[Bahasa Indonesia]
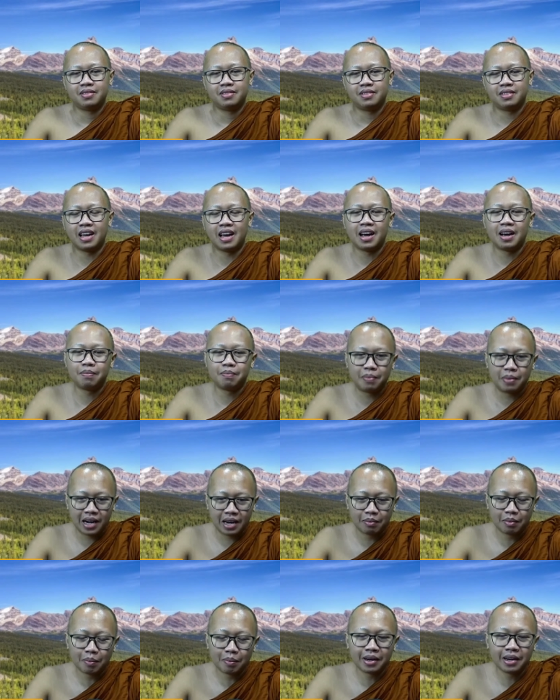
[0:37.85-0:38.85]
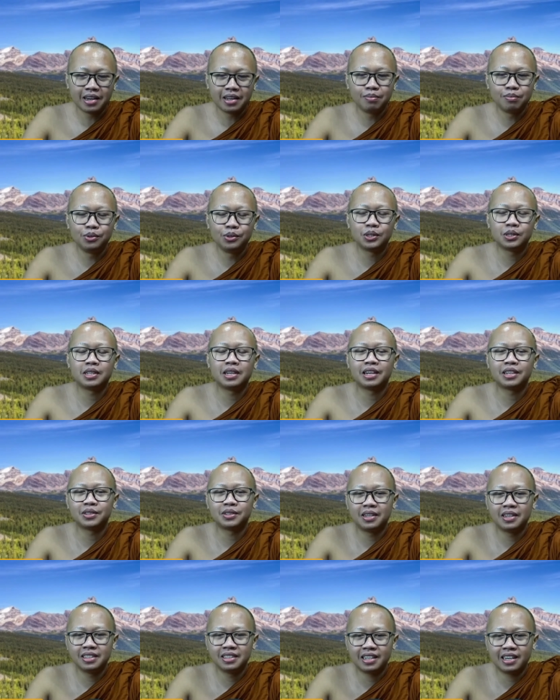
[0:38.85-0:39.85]
Nah, para bapak dan ibu
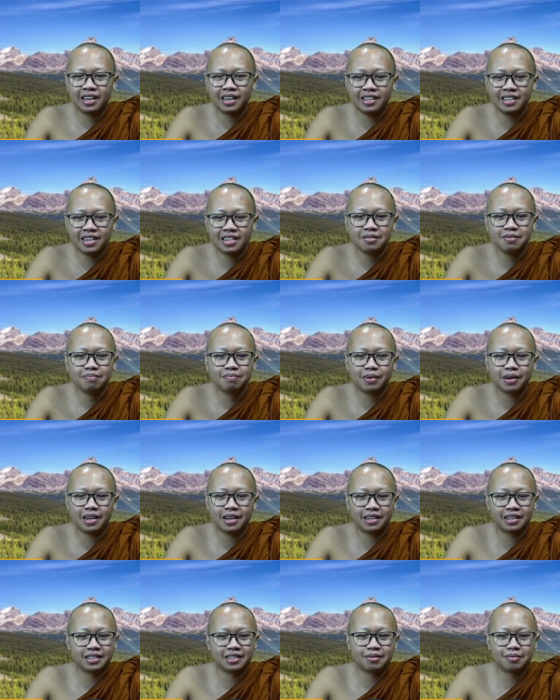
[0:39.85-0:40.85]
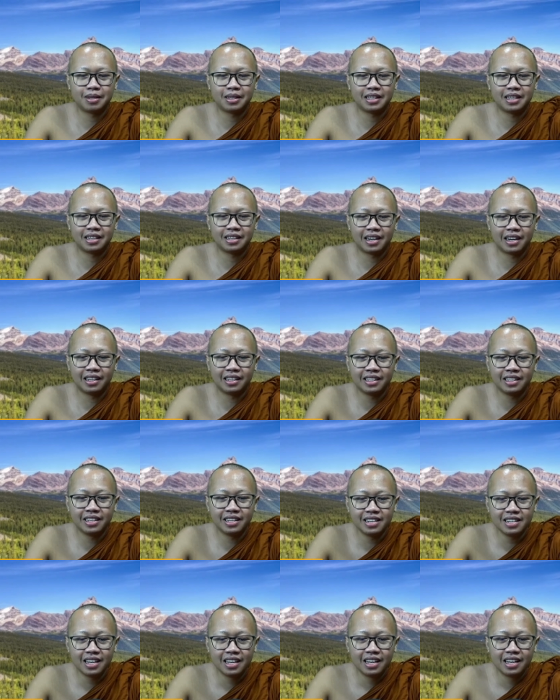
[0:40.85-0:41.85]
saudara-saudari sekalian, pada kesempatan kali
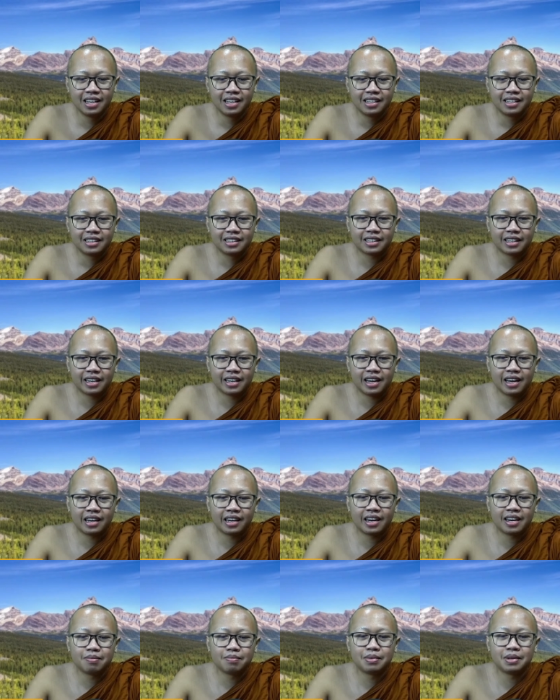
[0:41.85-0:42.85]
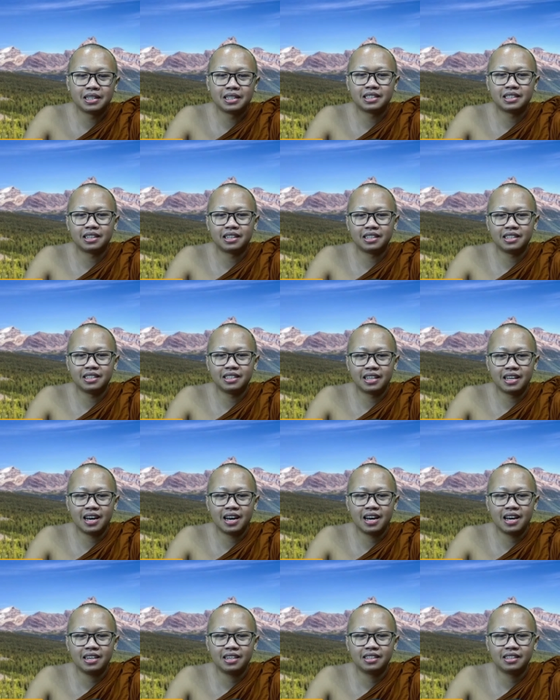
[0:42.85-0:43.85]
ini saya akan
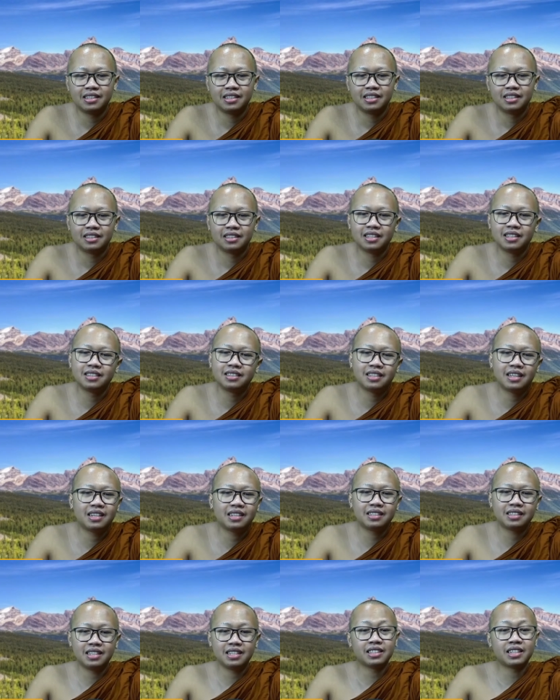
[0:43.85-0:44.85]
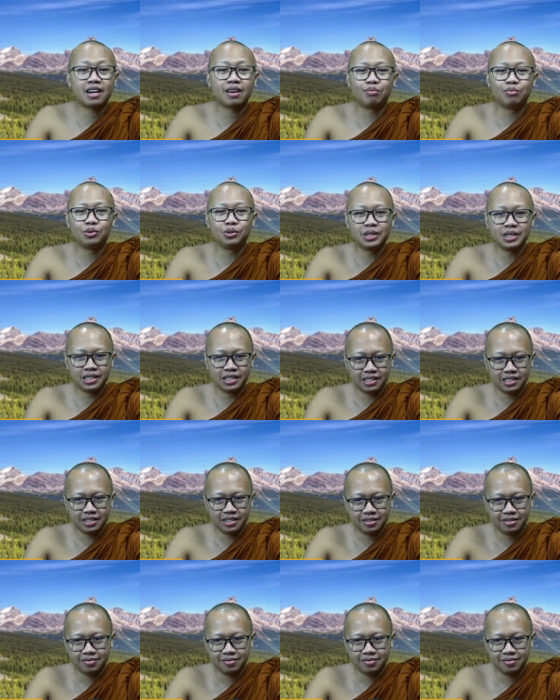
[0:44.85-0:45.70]
bercerita tentang kisah Buddhis.